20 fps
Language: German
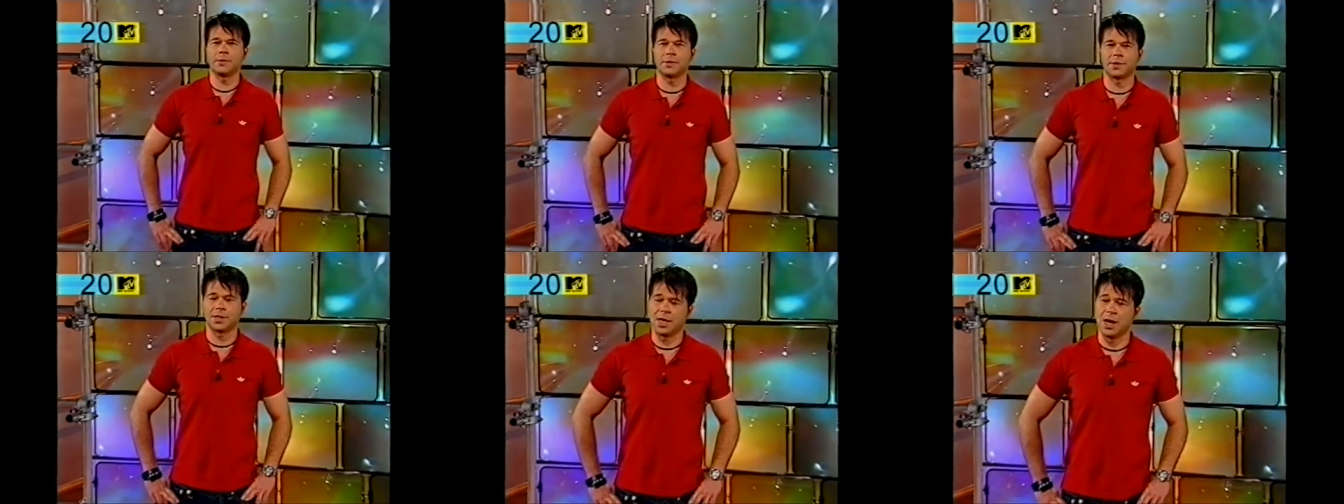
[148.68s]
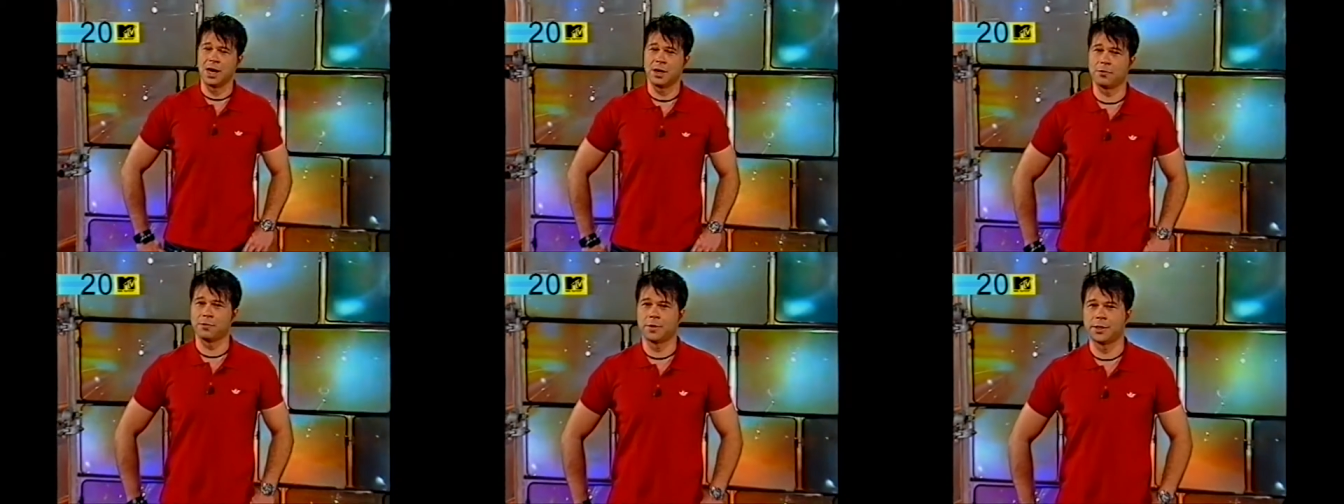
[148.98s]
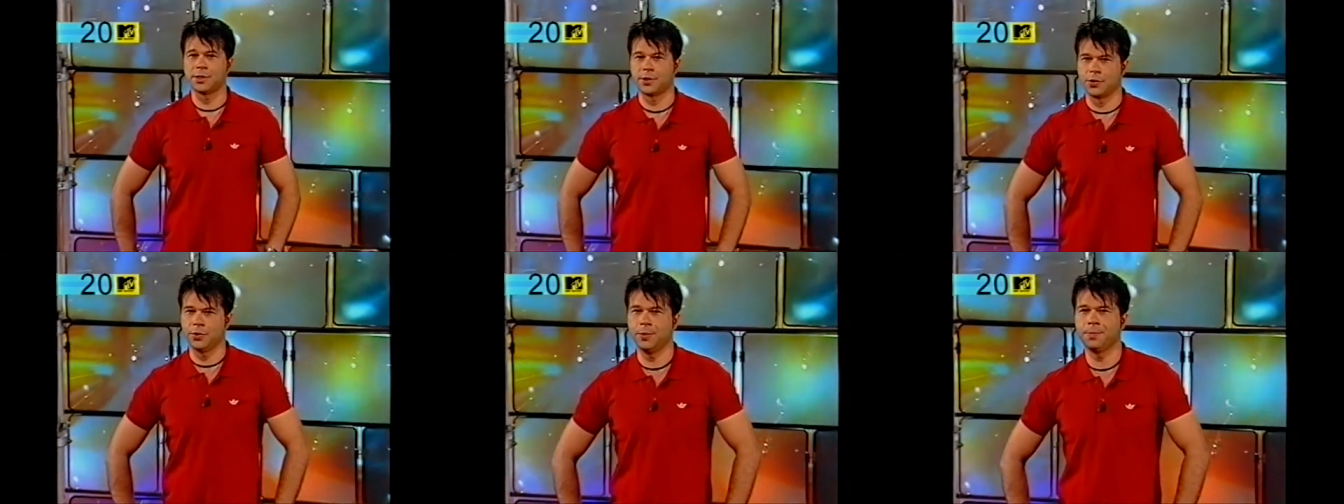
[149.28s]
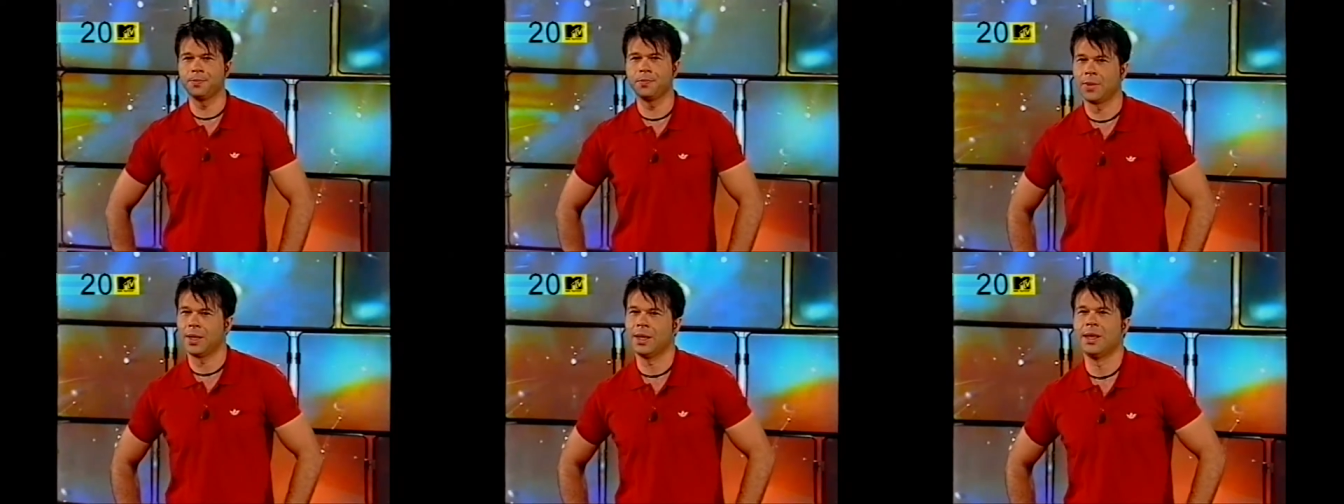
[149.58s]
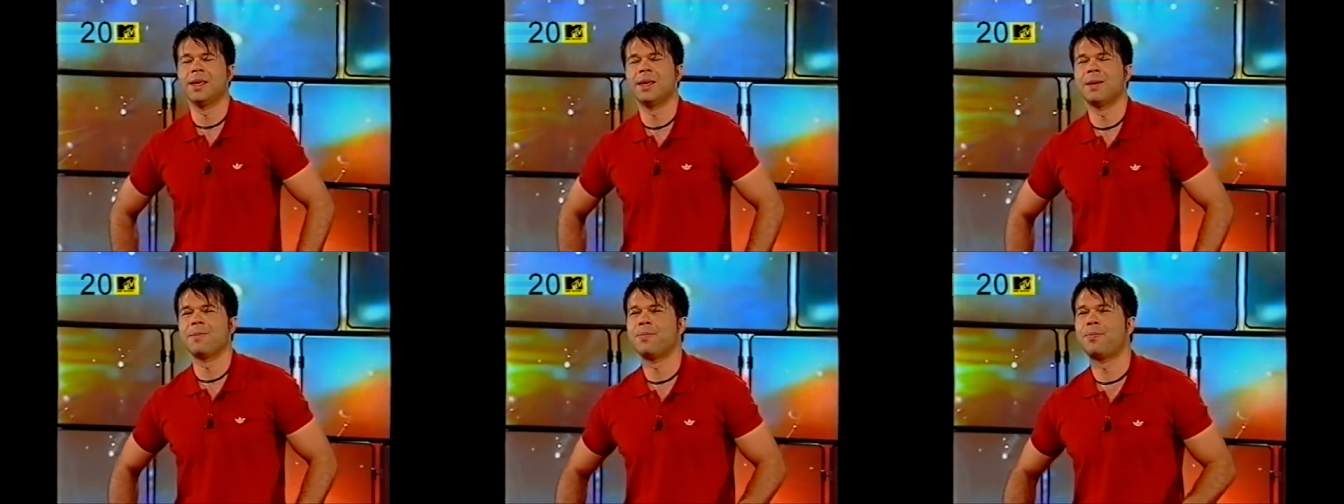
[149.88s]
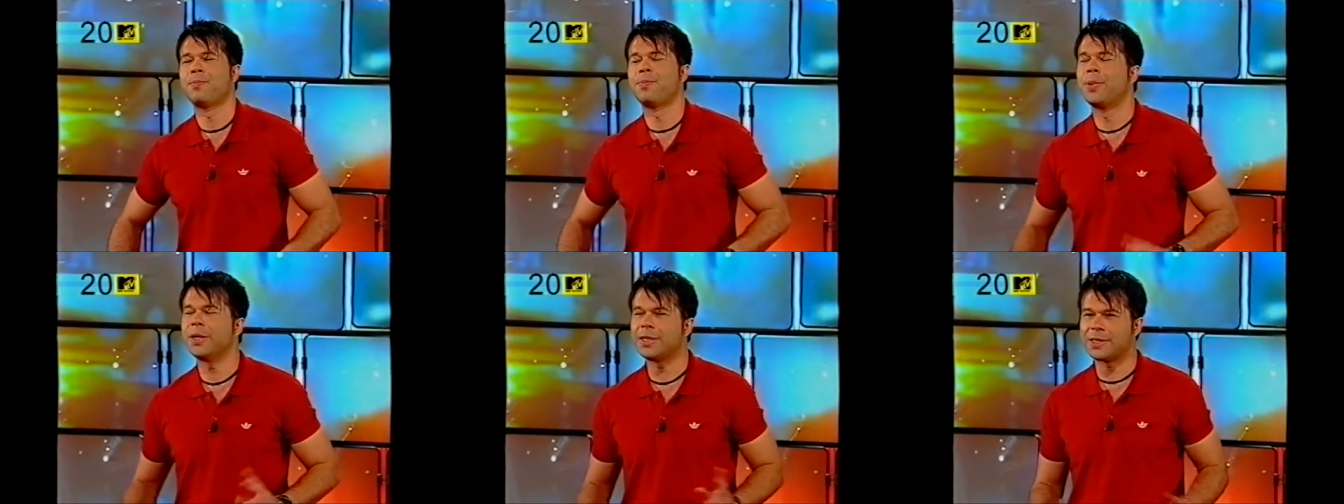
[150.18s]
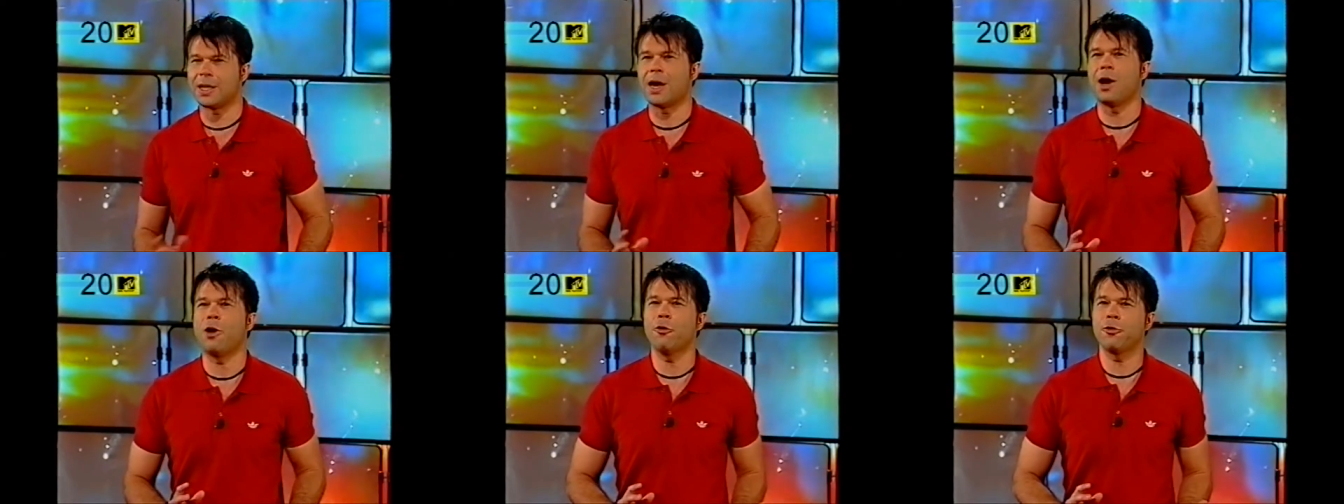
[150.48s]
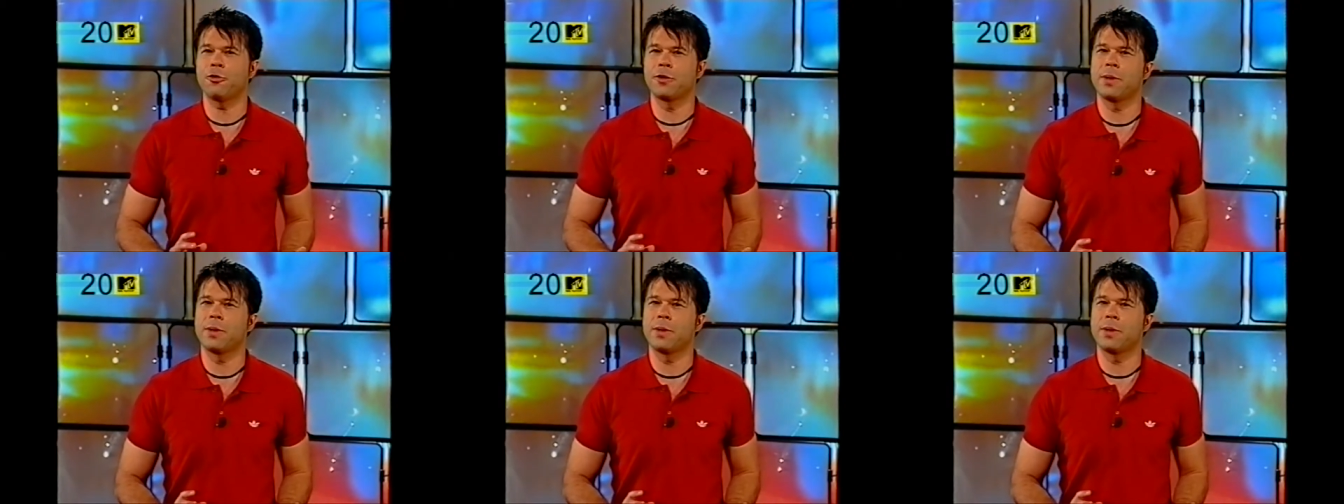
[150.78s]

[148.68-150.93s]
was er anfasst, ne? Bis auf